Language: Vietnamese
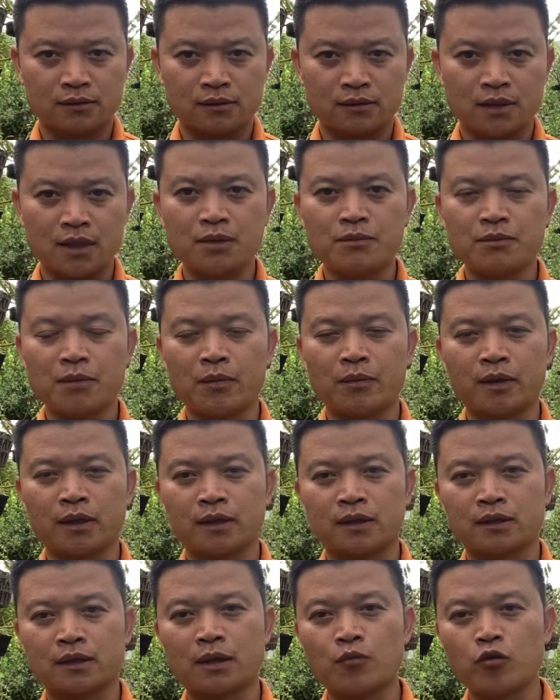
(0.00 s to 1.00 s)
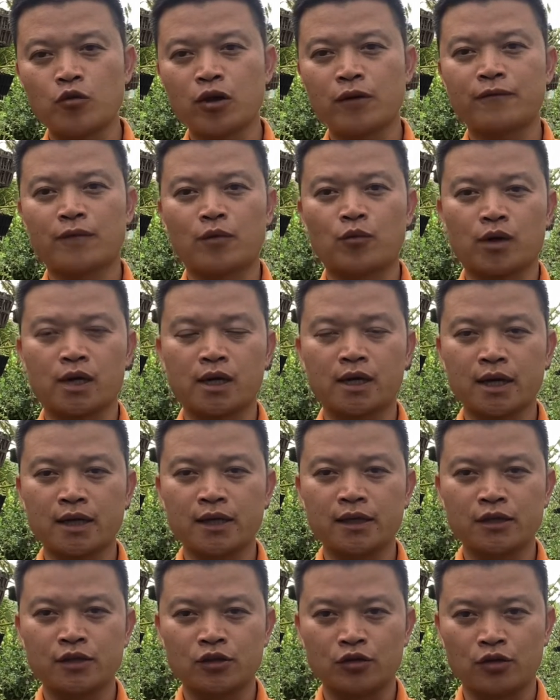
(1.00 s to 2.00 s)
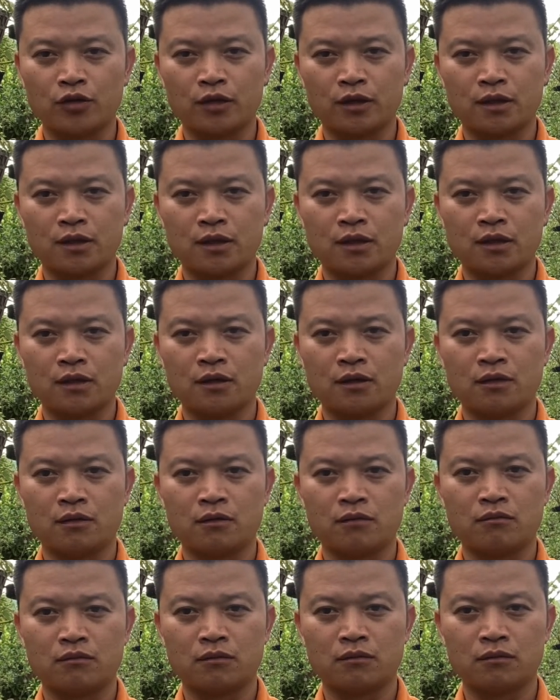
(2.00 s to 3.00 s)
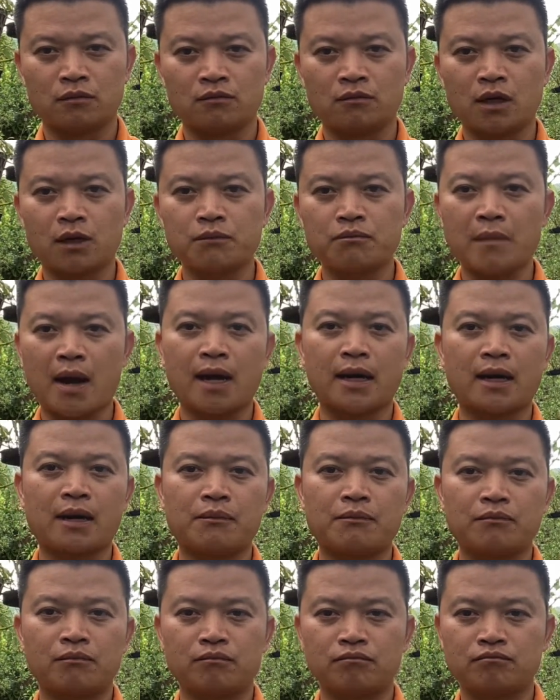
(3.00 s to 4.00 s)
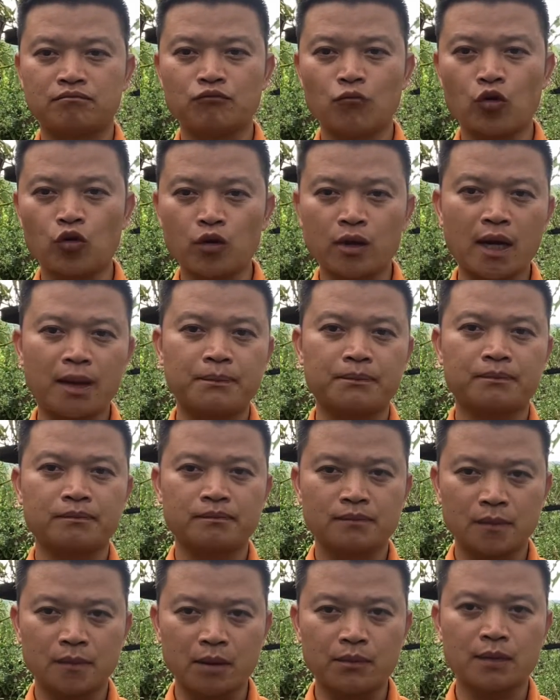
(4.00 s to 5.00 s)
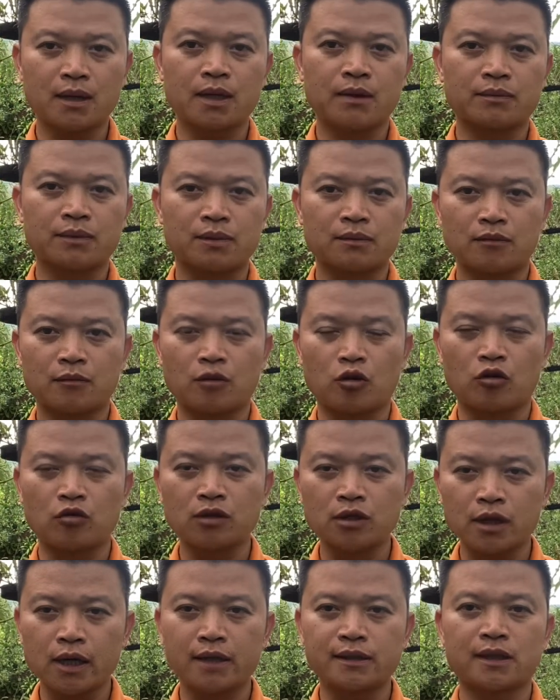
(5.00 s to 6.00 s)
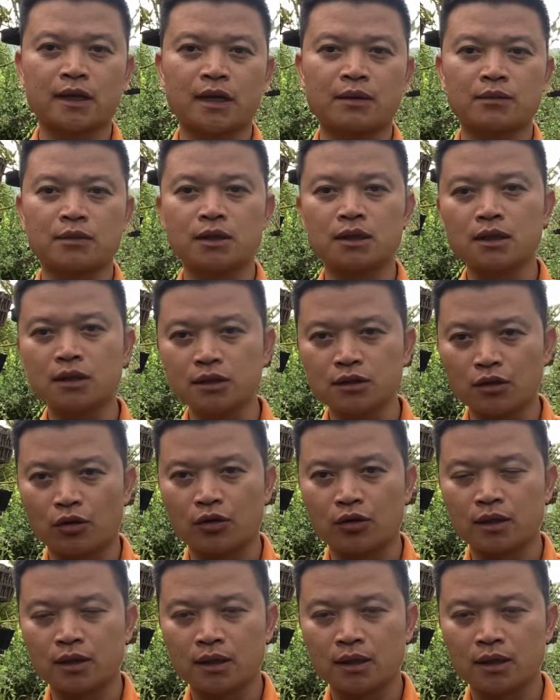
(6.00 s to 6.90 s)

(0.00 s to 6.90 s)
khi mà mình tâm huyết vào một cái cây rồi thì mất 3 năm 4 năm năm nay năm có những cây sang năm thứ tư rồi